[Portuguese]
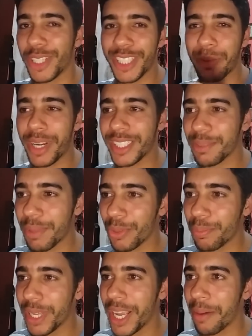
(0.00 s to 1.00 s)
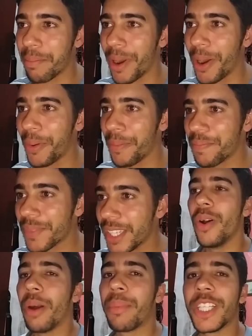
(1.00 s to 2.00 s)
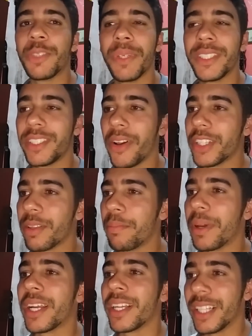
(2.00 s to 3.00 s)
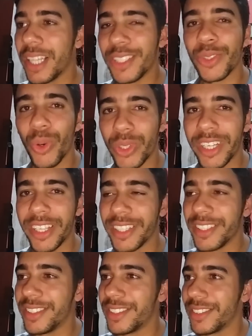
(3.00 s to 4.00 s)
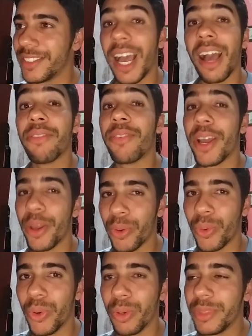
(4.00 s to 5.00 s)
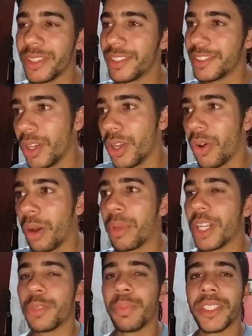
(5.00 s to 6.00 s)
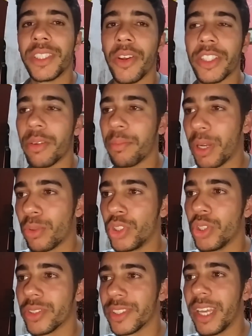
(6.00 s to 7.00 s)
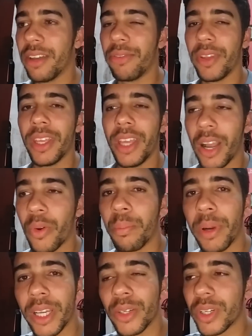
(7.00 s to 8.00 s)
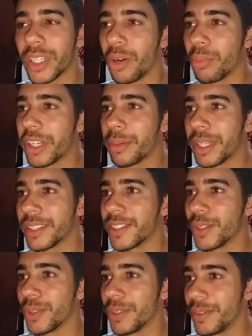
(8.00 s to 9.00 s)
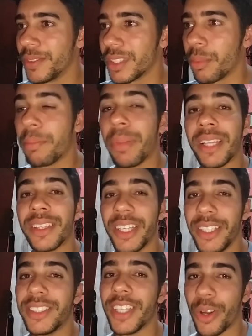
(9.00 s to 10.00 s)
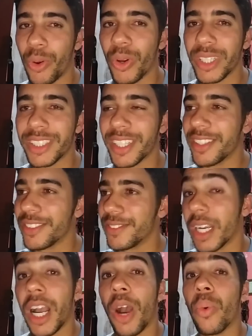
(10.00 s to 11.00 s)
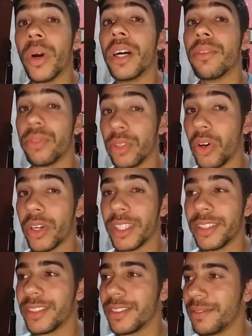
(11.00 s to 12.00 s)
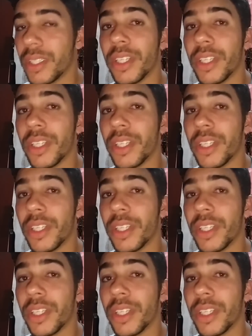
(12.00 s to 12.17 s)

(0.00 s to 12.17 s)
forte abraço aí para o Pica-Pau. Um abraço especial também então para Gleison Rodrigues, Rafael Gomes, um abraço especial também para o Josefe, acompanhando o canal Bora Brasil. Também Patrícia Costa, Cauã Vlogs,